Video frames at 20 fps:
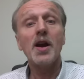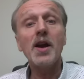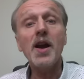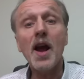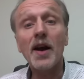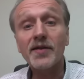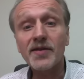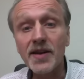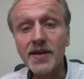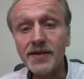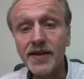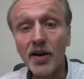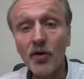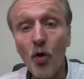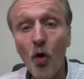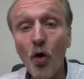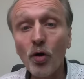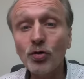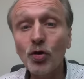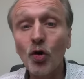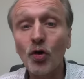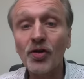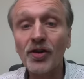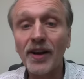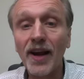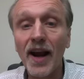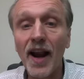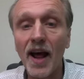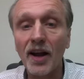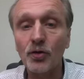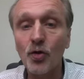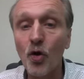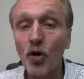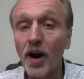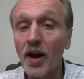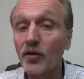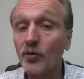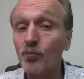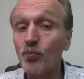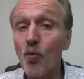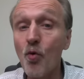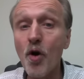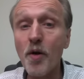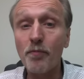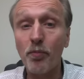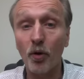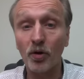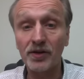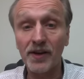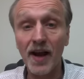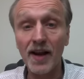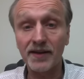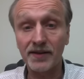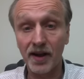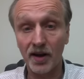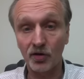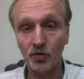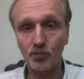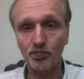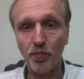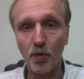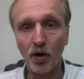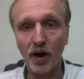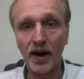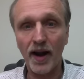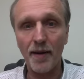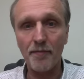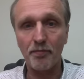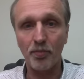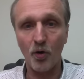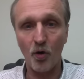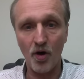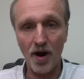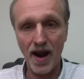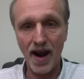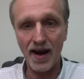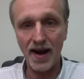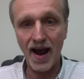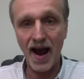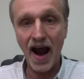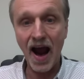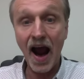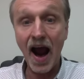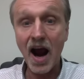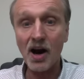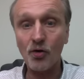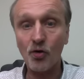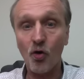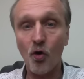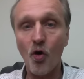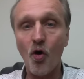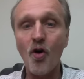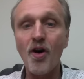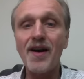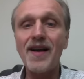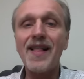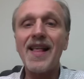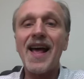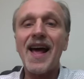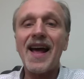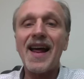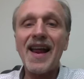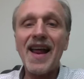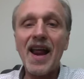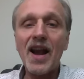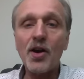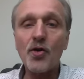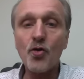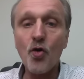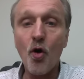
Y existen otros queladores muy potentes, por ejemplo, el ajo, el